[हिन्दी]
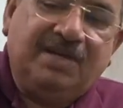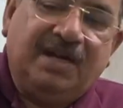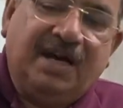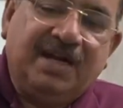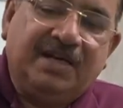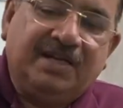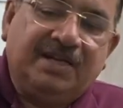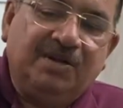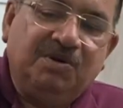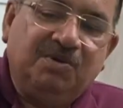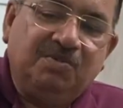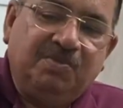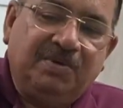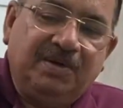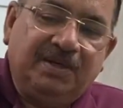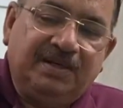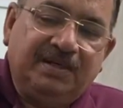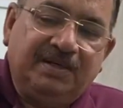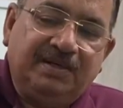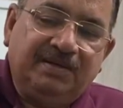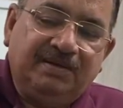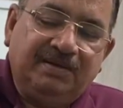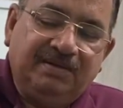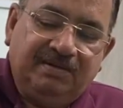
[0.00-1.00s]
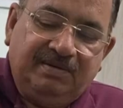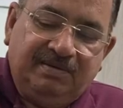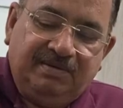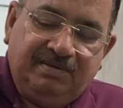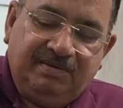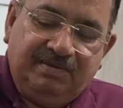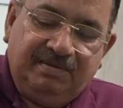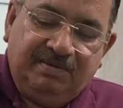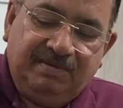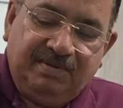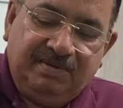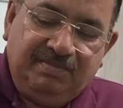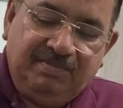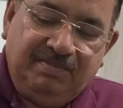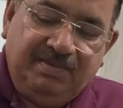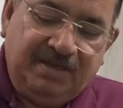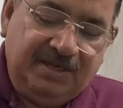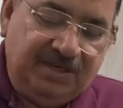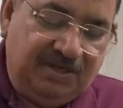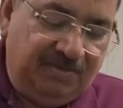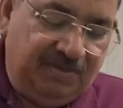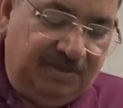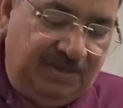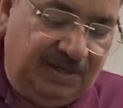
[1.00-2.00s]
साठ के ऊपर है
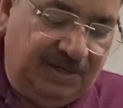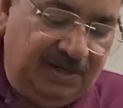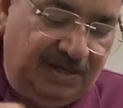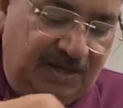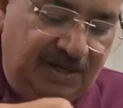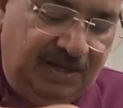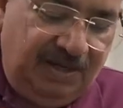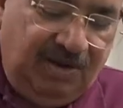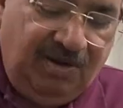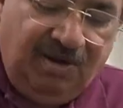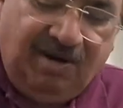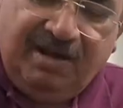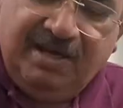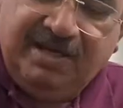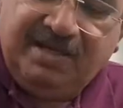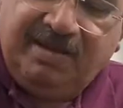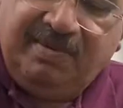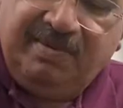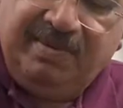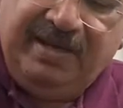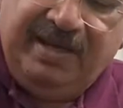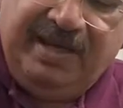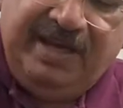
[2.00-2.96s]
बंच में वही सभी